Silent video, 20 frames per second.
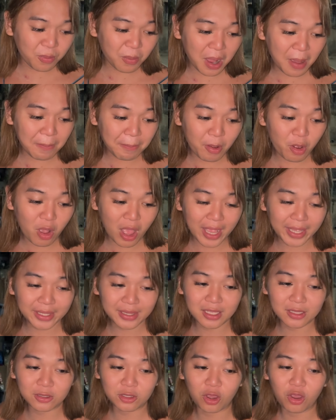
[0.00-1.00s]
mga buhangin
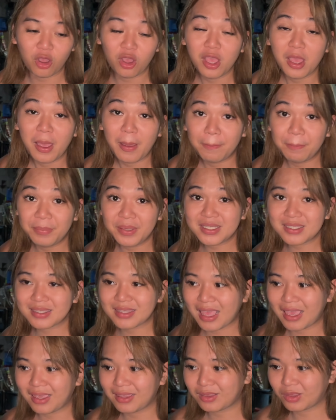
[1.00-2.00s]
na to,
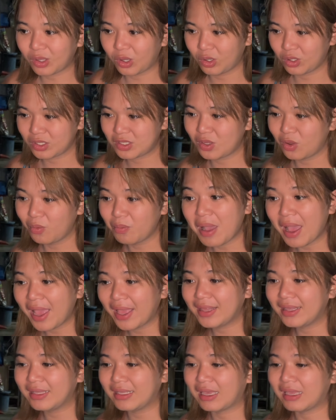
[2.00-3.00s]
bistay to. So
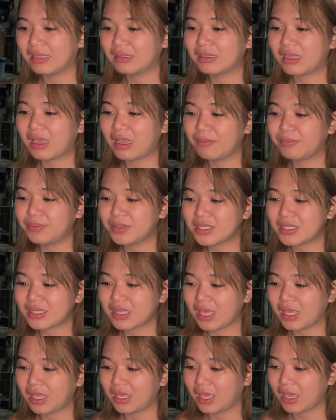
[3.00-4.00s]
mahal yan,
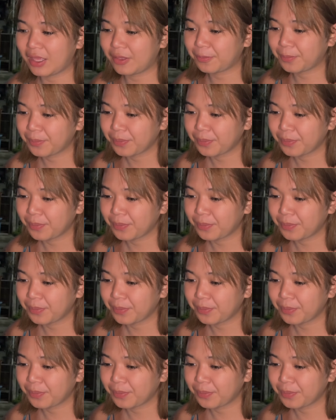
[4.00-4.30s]
nakabistay yan.